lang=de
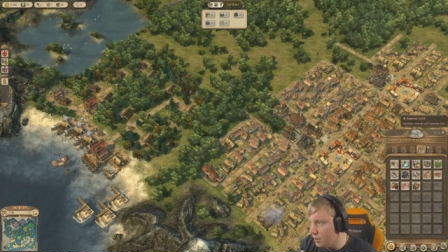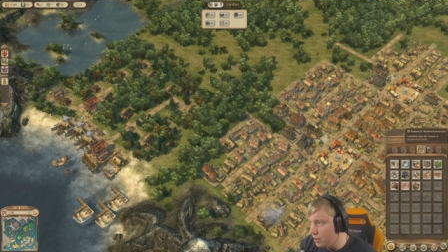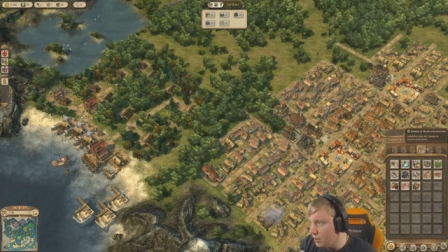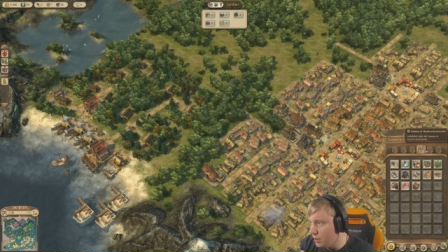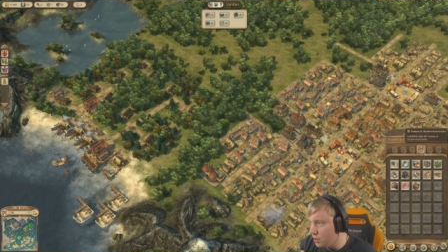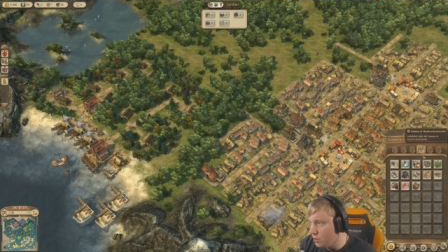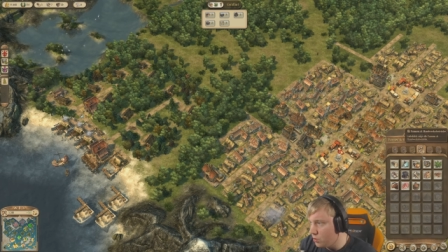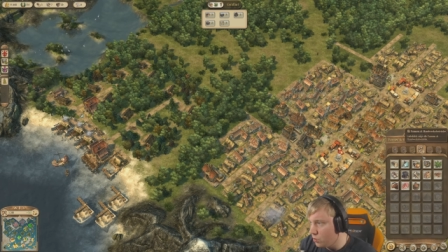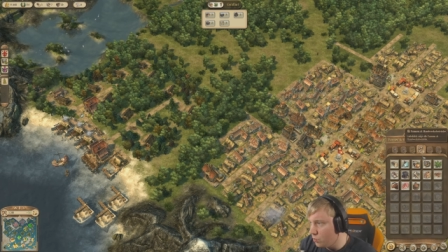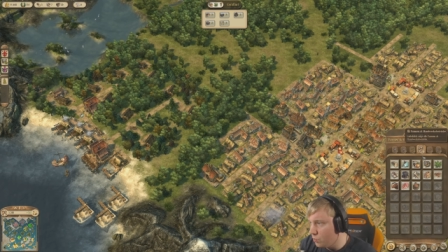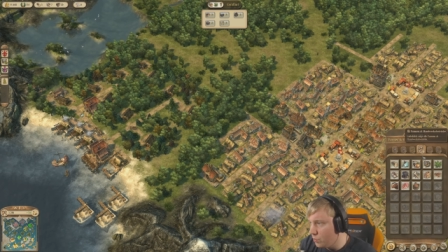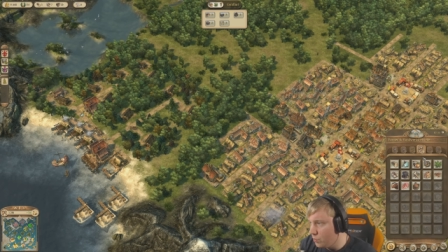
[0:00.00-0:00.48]

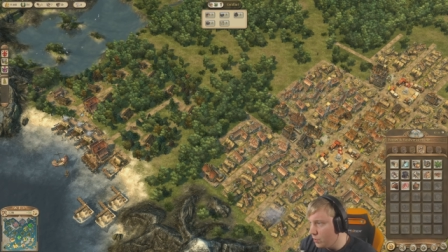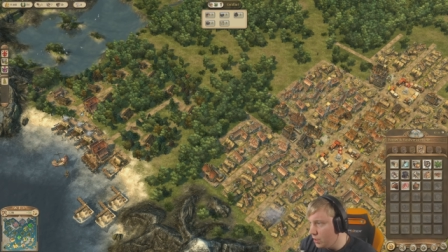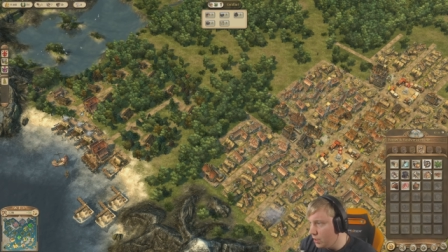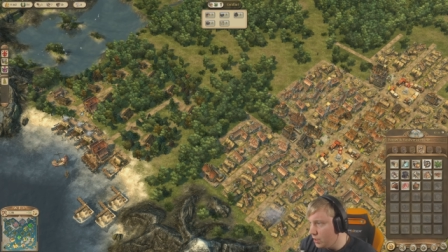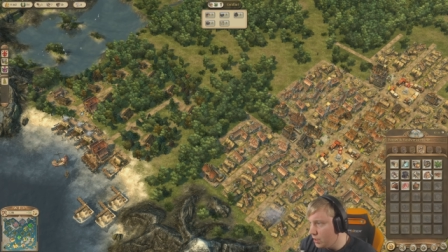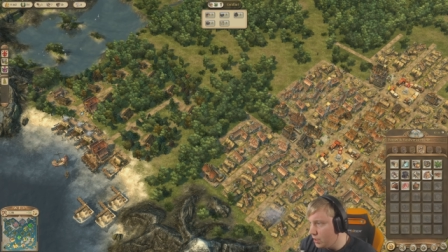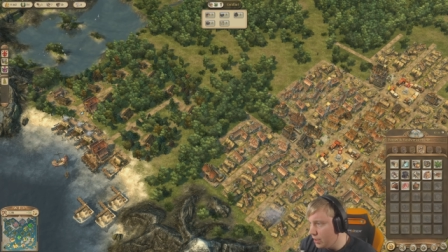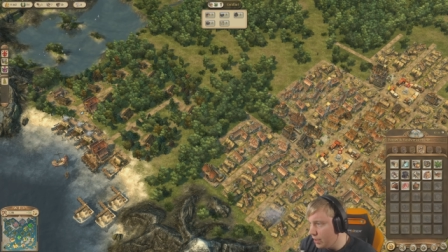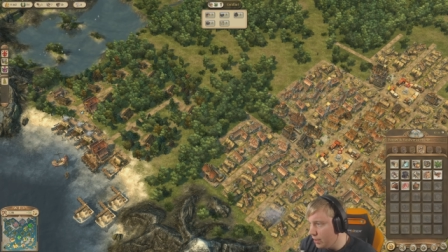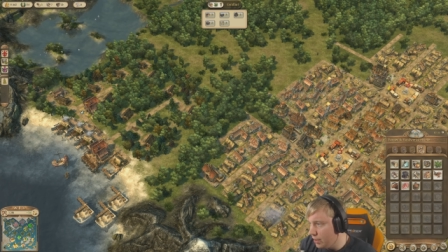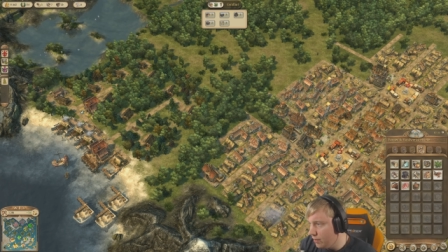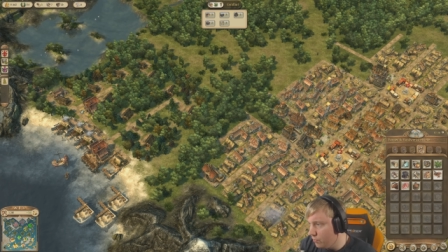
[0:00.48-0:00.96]
Richtung
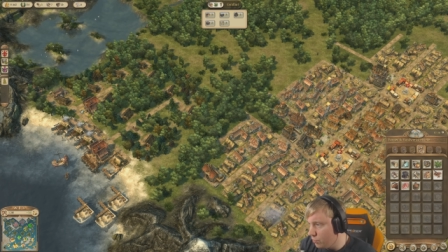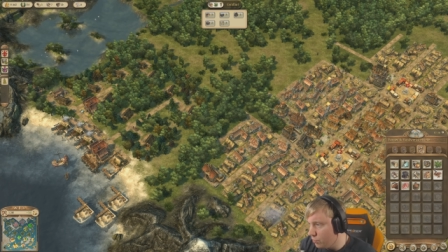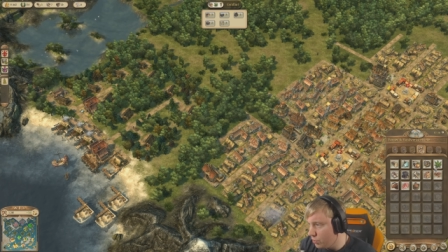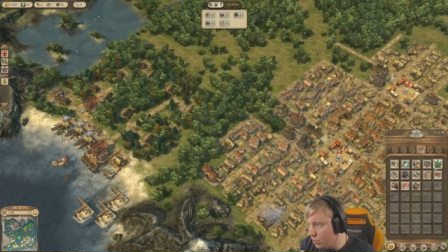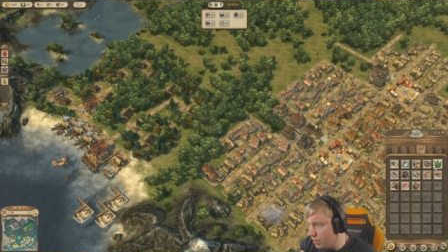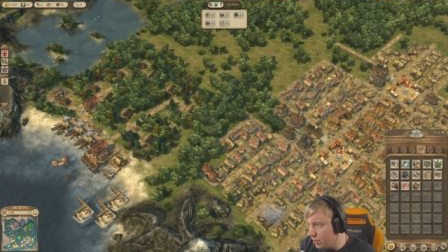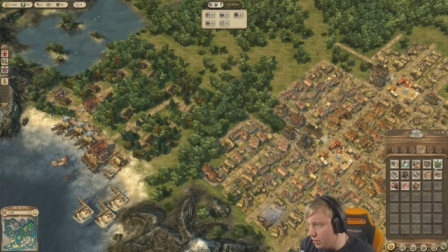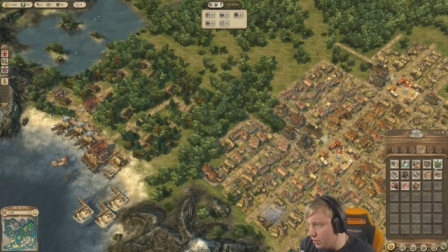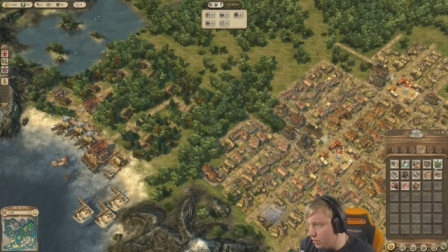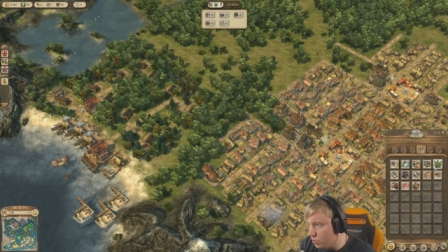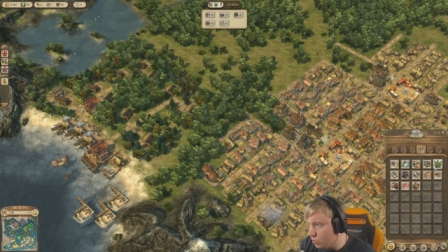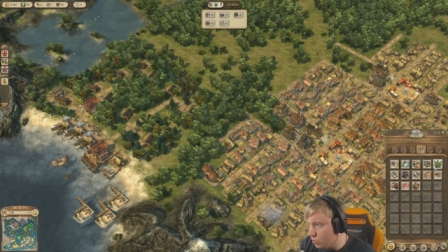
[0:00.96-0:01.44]
Militär
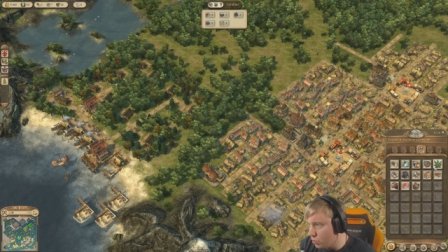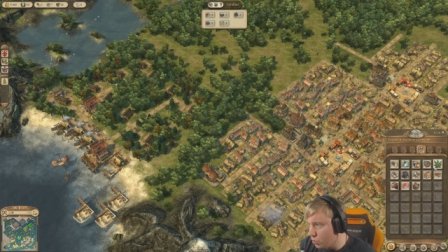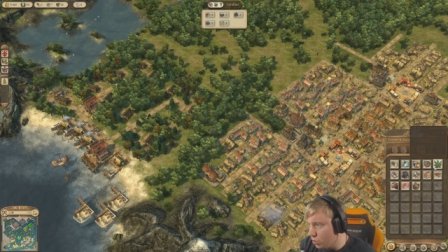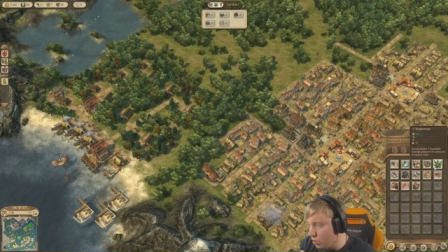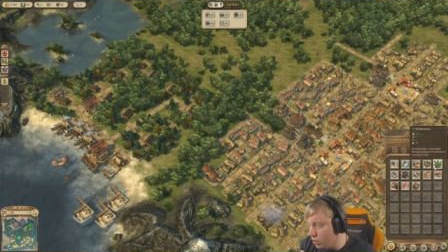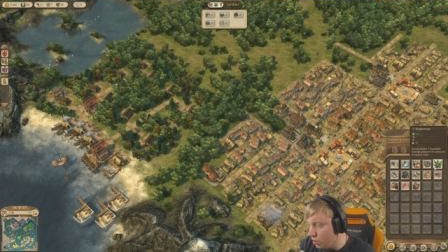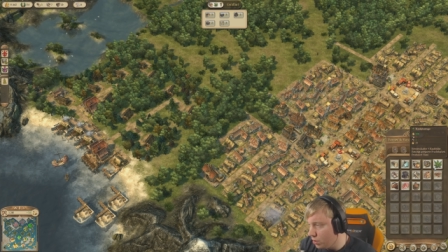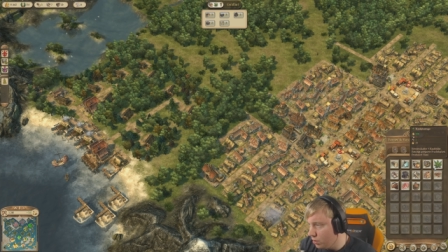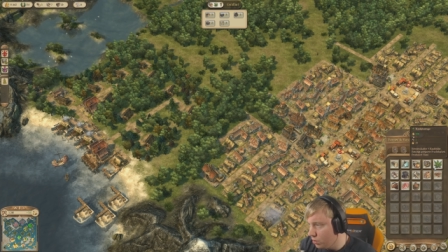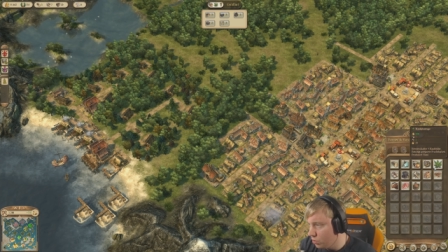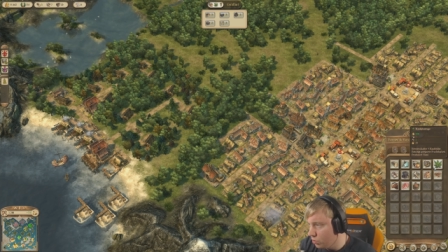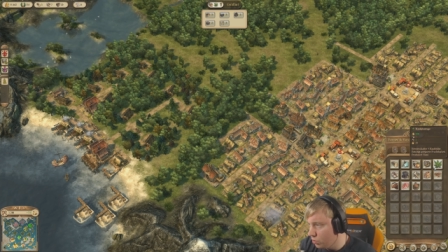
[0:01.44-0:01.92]
vordringen zu
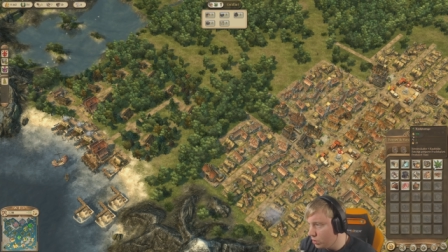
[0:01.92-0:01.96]
können.